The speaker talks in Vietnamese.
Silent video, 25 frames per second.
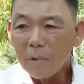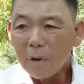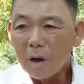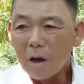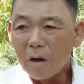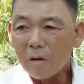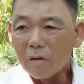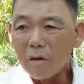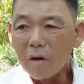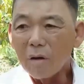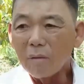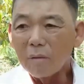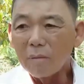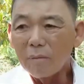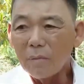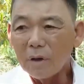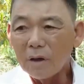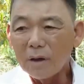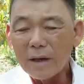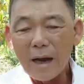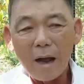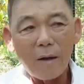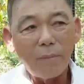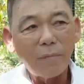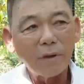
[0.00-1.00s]
Hồi đó
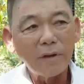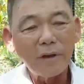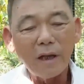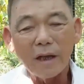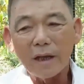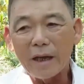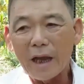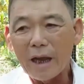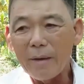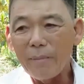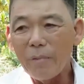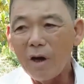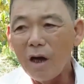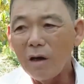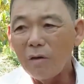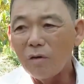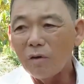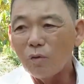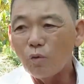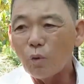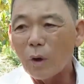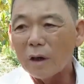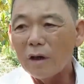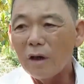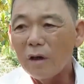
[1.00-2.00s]
mình rào mình dân kẽm hết
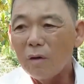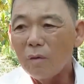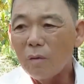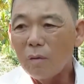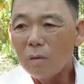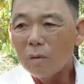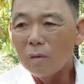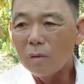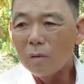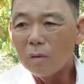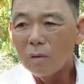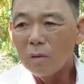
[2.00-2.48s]
luôn, quanh hết luôn.